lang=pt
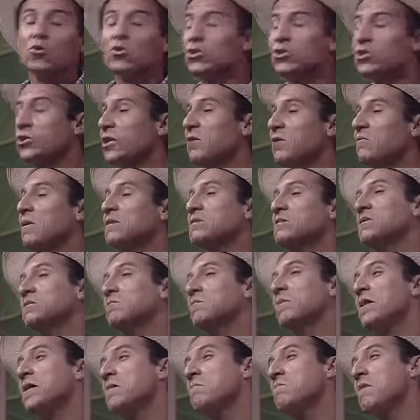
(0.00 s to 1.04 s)
Chico, é assim,
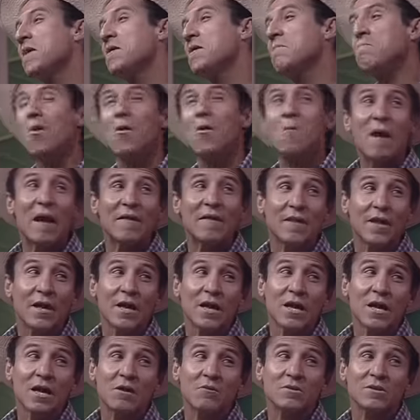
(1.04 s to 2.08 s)
meio, meio
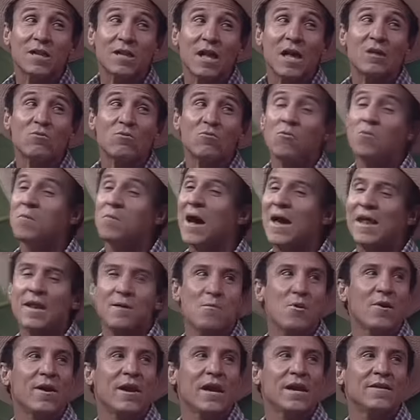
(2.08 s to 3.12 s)
bobadão e tal, não arrumava
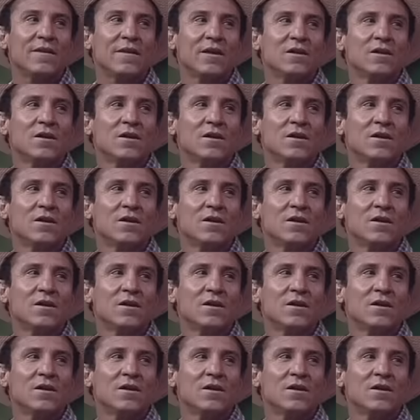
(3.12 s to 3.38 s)
namorada.